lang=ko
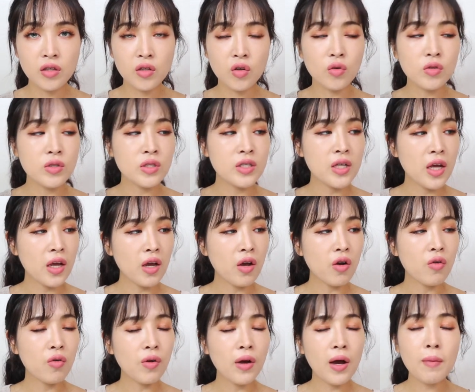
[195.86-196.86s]
그런
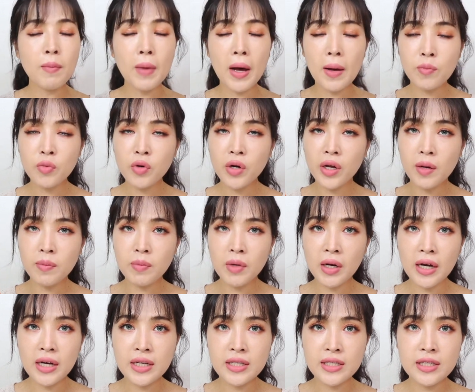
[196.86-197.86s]
제형과 마무리감을
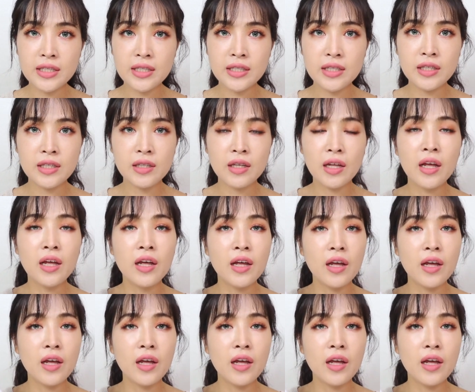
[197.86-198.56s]
가지는